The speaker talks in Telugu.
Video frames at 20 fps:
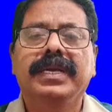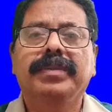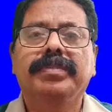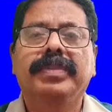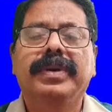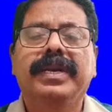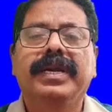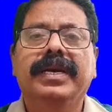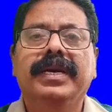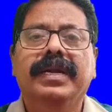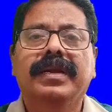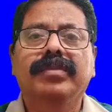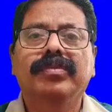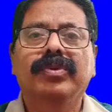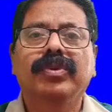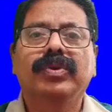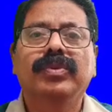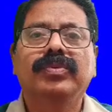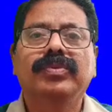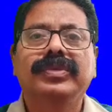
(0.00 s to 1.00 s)
ఏ
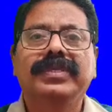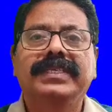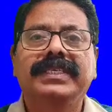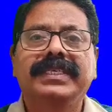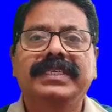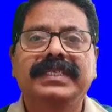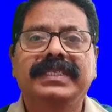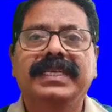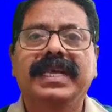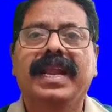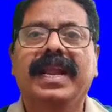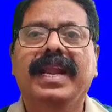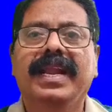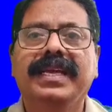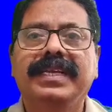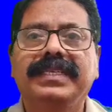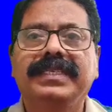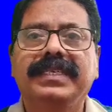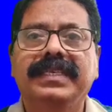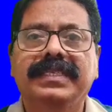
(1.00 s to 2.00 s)
పరికరంలో ఉంచి
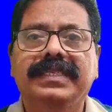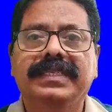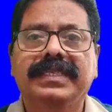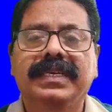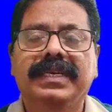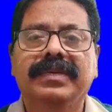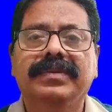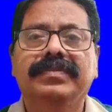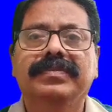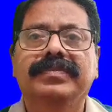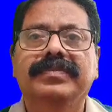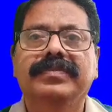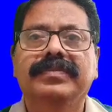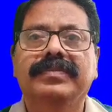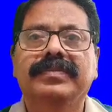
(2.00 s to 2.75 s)
స్టెరిలైజ్ చేస్తారు